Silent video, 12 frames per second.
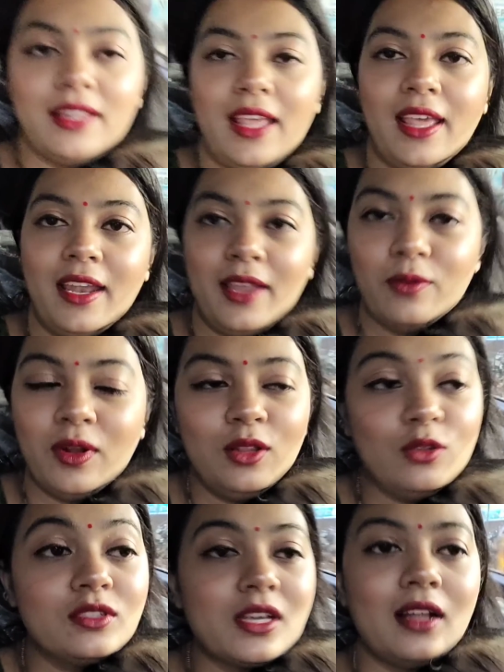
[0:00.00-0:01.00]
दे रही हूँ ना
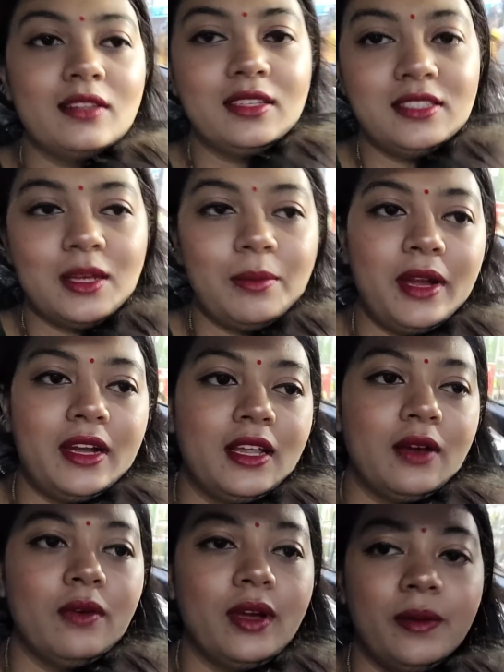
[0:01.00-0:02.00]
तो शांति से बैठा
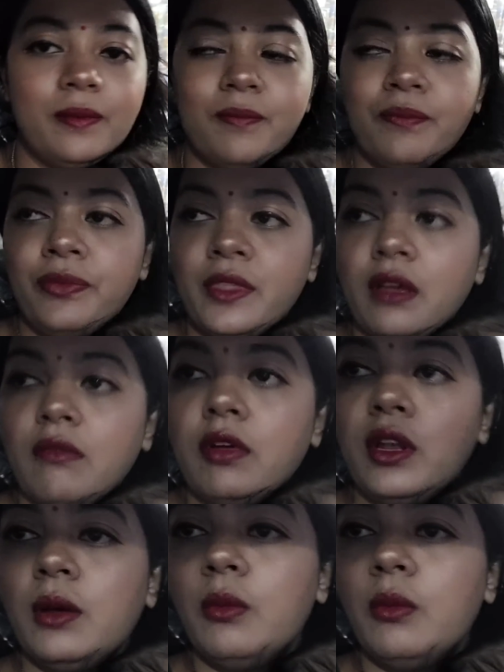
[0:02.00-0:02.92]
हुआ है वरना